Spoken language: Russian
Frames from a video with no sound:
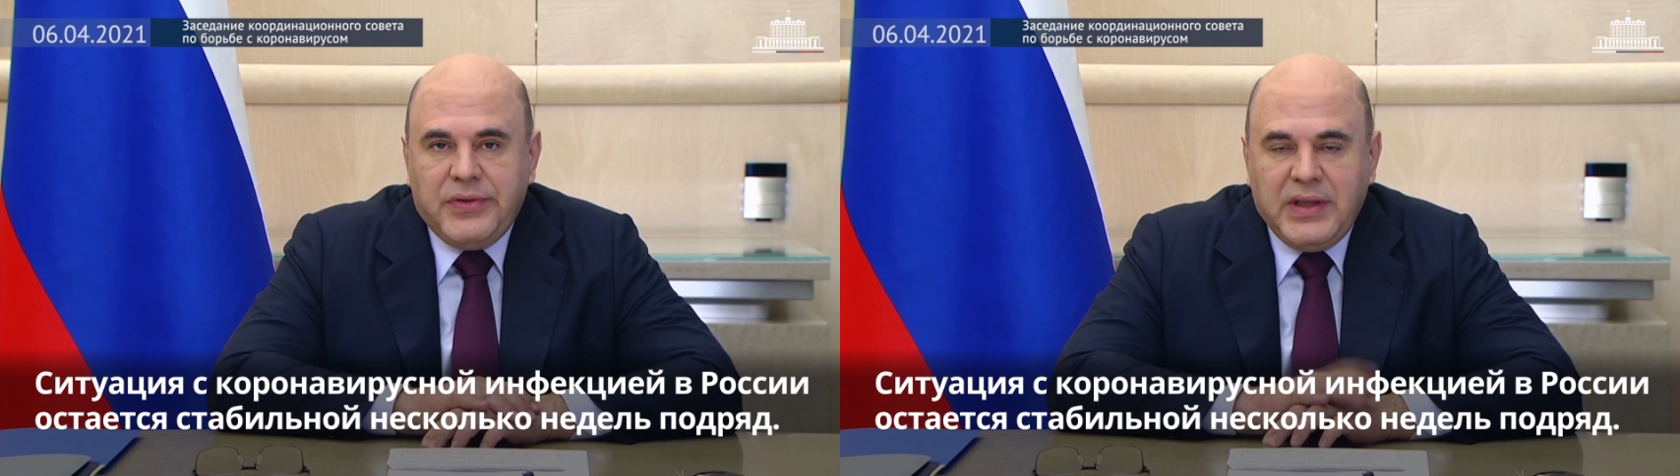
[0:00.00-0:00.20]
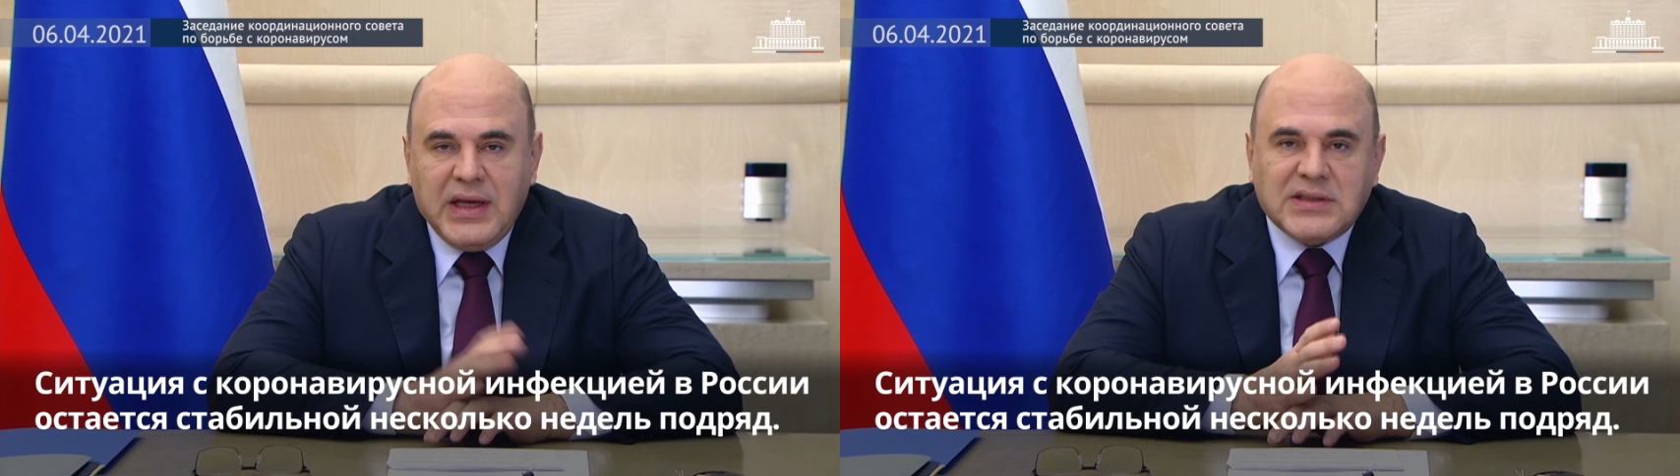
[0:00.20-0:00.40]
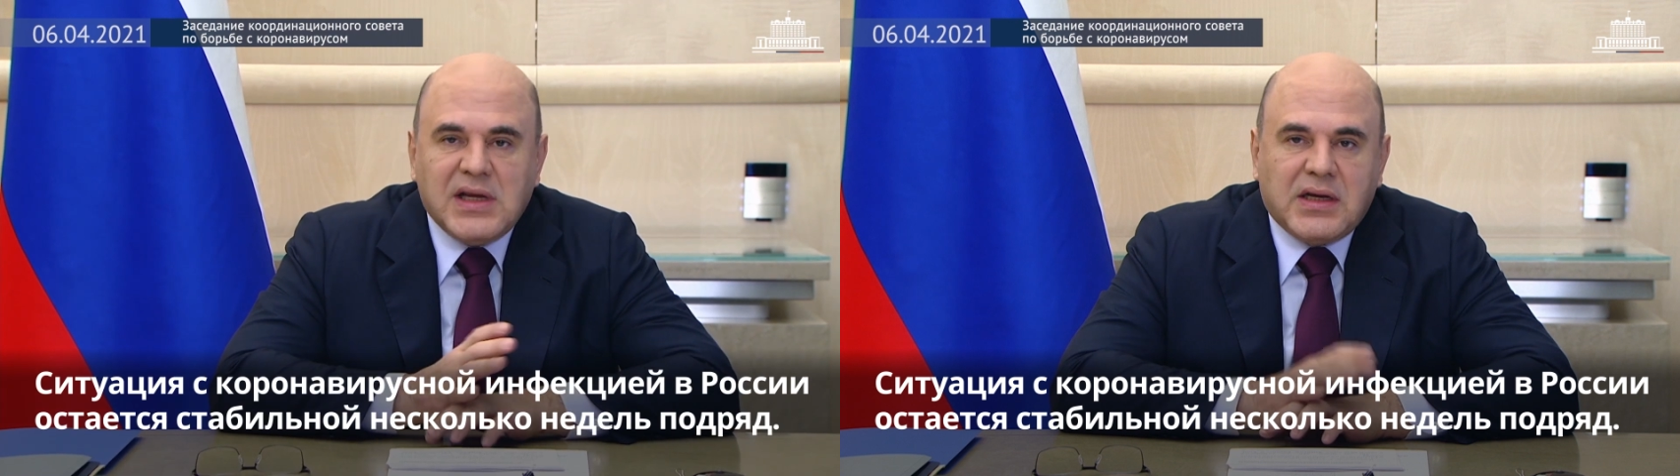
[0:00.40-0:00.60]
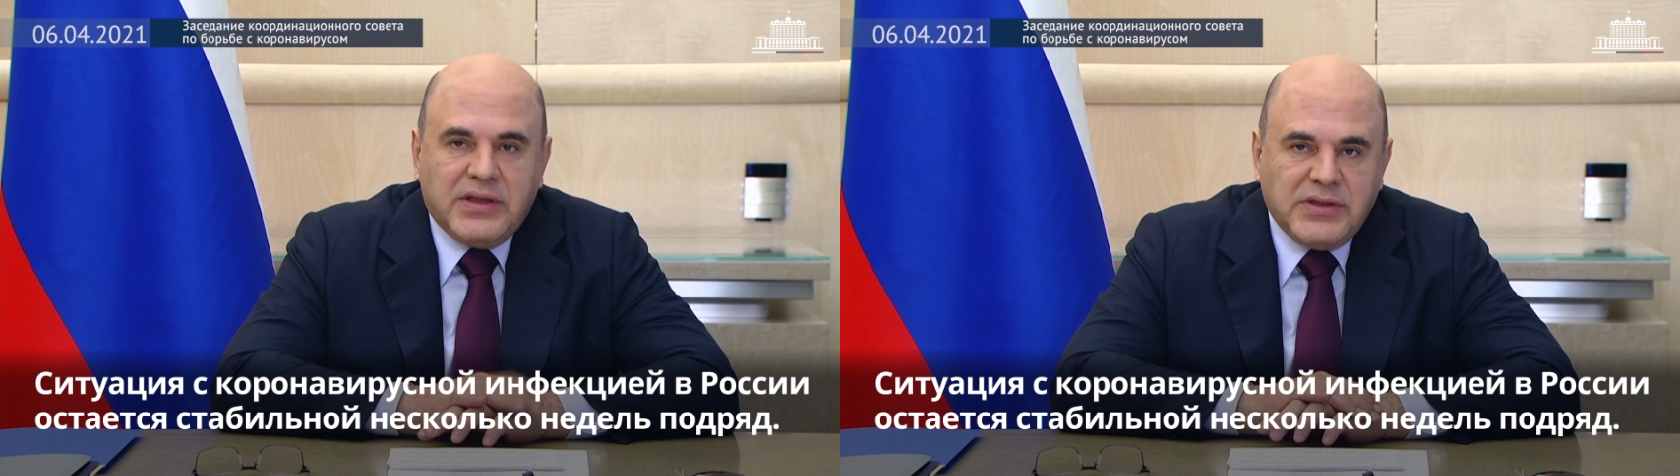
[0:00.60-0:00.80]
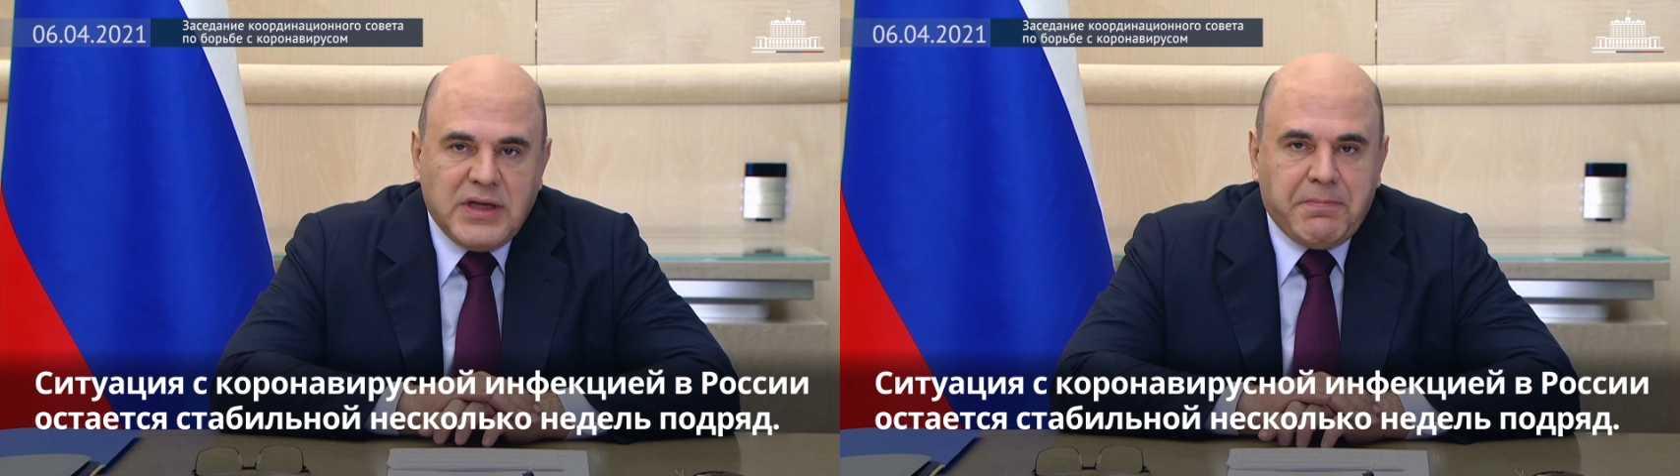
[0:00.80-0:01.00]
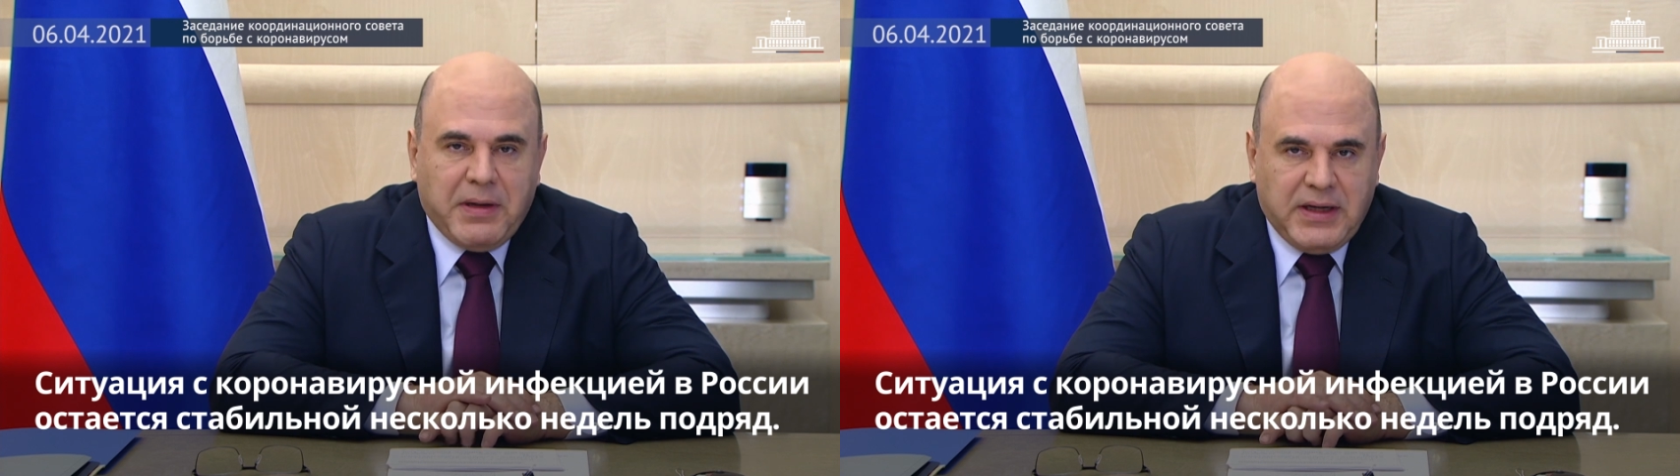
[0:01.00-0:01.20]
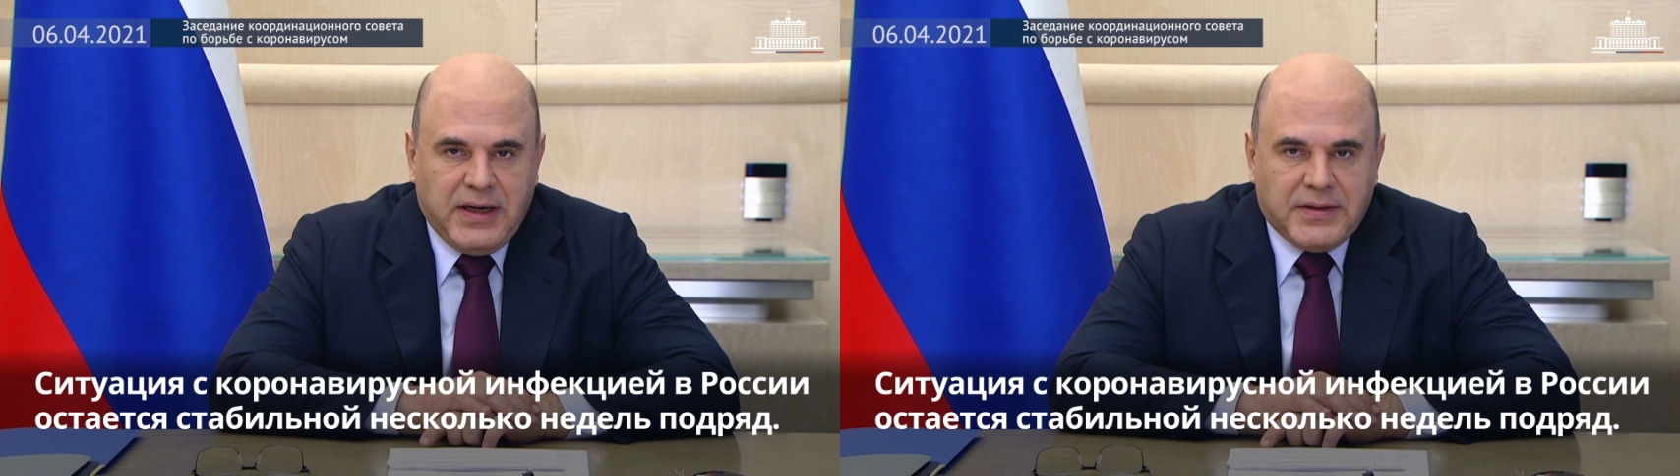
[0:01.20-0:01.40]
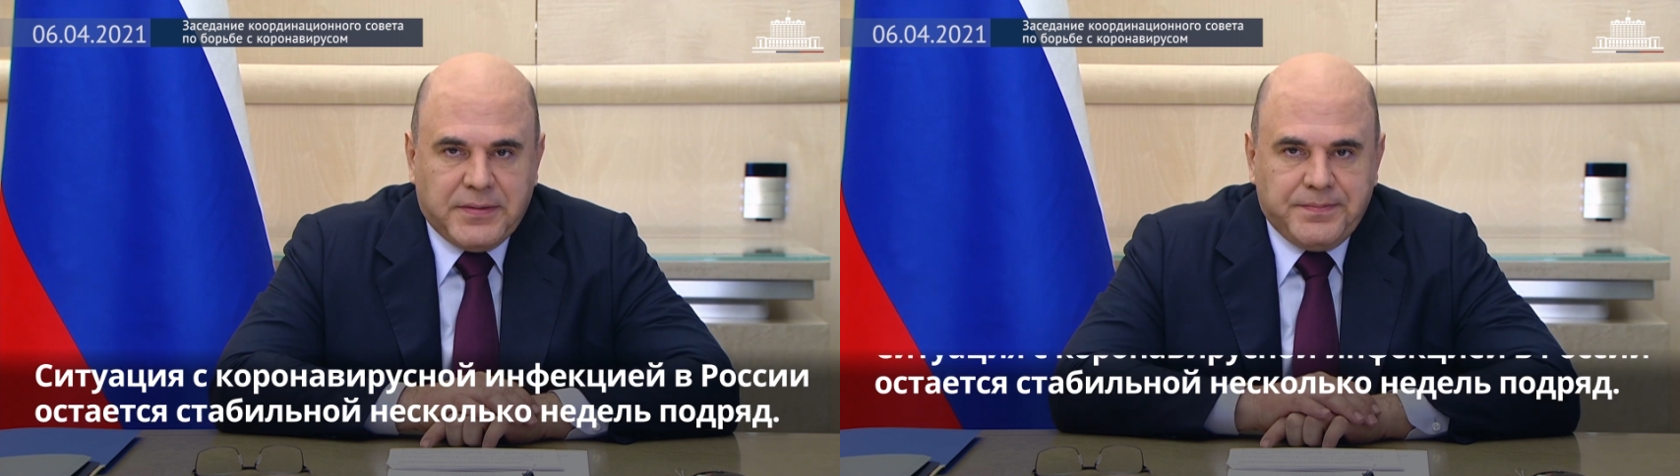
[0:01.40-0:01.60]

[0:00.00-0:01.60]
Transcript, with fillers: несколько недель подряд.